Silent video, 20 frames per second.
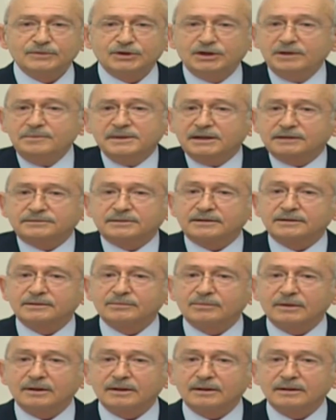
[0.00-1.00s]
Kim getirdi
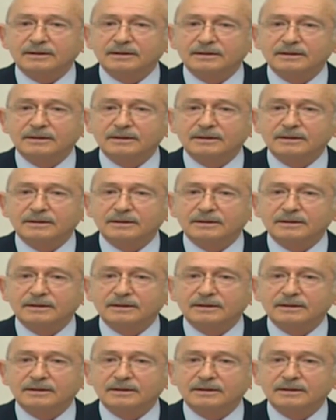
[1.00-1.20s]
bu hali?